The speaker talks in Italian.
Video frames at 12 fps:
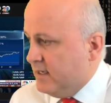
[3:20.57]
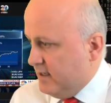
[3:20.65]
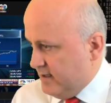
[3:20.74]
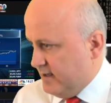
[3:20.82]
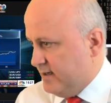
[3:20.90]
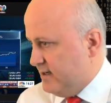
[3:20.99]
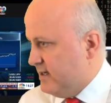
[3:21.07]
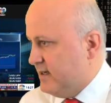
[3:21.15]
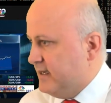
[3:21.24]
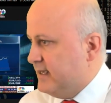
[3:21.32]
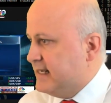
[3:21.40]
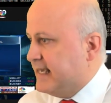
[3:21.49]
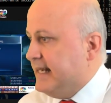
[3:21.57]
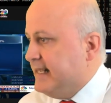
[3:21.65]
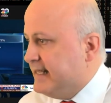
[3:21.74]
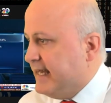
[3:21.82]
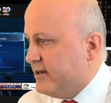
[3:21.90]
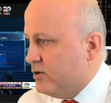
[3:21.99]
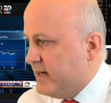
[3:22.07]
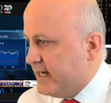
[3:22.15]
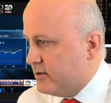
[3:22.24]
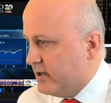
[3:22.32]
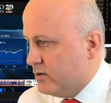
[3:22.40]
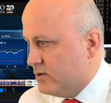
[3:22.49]
eh, il calendario
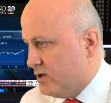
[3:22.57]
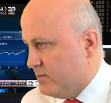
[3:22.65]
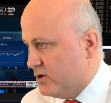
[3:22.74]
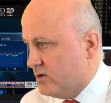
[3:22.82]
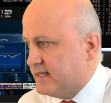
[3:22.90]
macroeconomico,